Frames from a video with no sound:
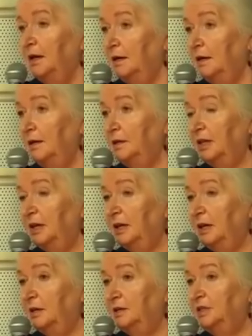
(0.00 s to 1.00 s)

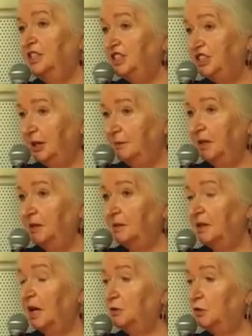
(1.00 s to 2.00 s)
Это системы,
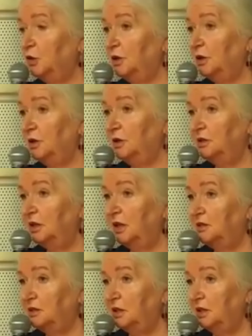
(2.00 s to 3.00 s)
которые это
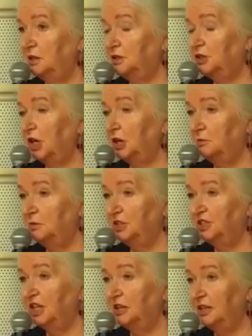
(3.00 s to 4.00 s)
открыл Джакомо
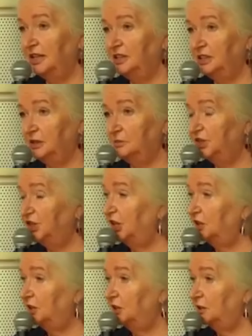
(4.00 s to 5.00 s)
Ризалатти,
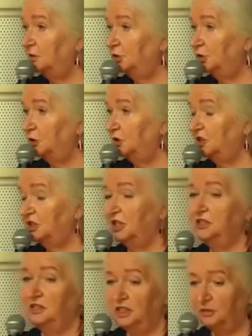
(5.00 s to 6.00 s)
замечательный ученый,
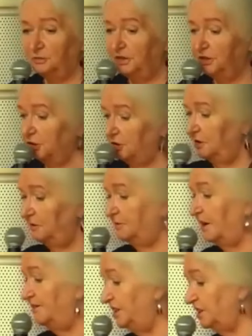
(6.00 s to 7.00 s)
кстати, наш почетный
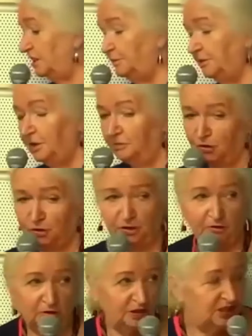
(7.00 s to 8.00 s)
профессор
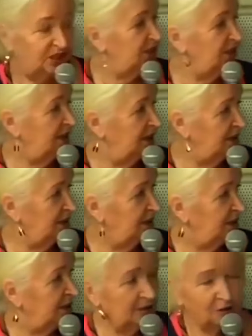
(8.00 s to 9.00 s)
Петербургского университета, я это и
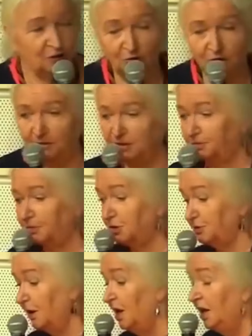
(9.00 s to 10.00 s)
организовывала, между
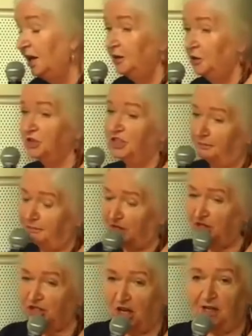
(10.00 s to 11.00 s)
прочим. И он к нам
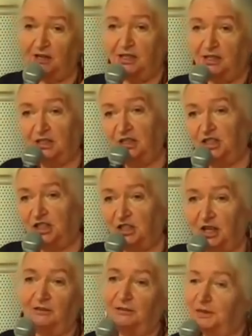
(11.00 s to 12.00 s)
приезжал, лекции
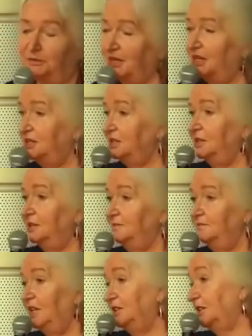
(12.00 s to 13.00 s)
читал, вообще прелестный
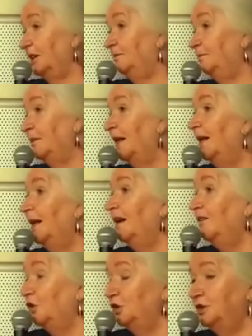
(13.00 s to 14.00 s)
дядька.
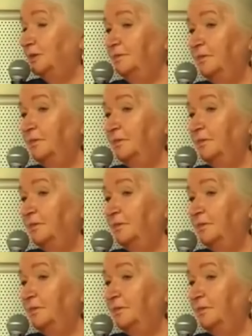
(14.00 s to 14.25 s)
Вот.